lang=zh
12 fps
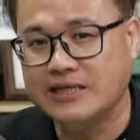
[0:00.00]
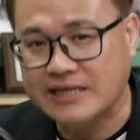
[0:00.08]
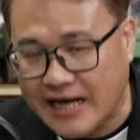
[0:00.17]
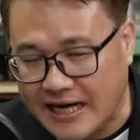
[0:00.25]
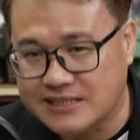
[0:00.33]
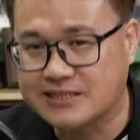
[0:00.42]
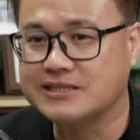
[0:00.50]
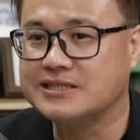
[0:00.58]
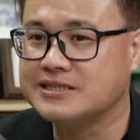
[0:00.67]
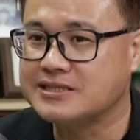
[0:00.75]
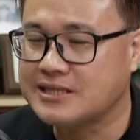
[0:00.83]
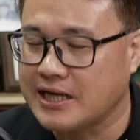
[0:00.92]
一开始
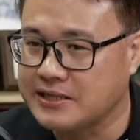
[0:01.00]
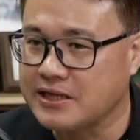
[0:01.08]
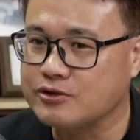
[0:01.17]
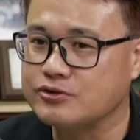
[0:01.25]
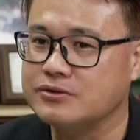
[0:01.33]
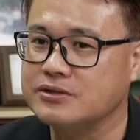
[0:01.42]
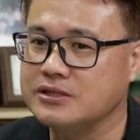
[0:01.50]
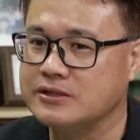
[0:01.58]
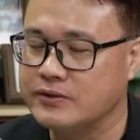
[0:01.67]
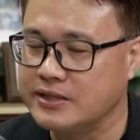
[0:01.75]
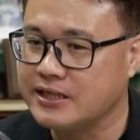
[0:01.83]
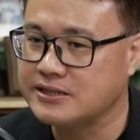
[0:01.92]
其实谈到说，
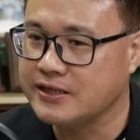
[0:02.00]
因为他